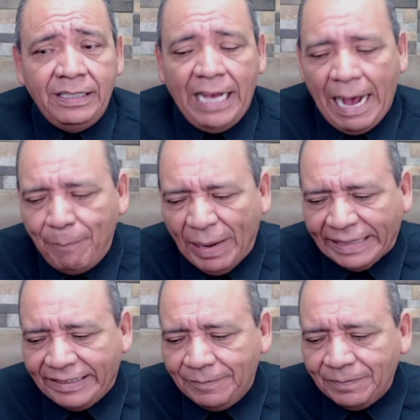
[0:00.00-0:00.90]

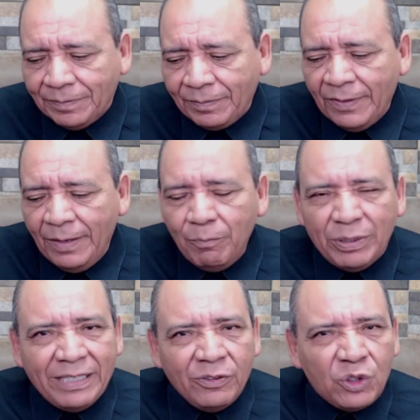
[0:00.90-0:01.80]
Aparte, pues
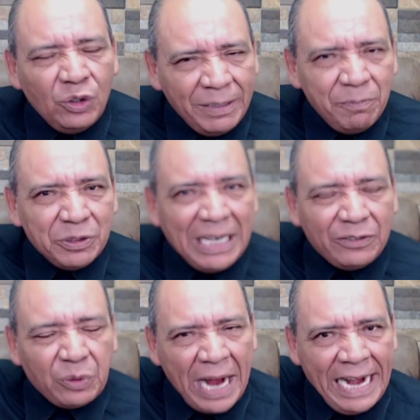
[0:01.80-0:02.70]
son tiempos
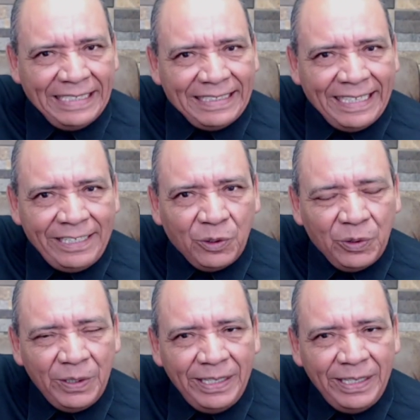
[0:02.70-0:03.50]
electorales, le digo.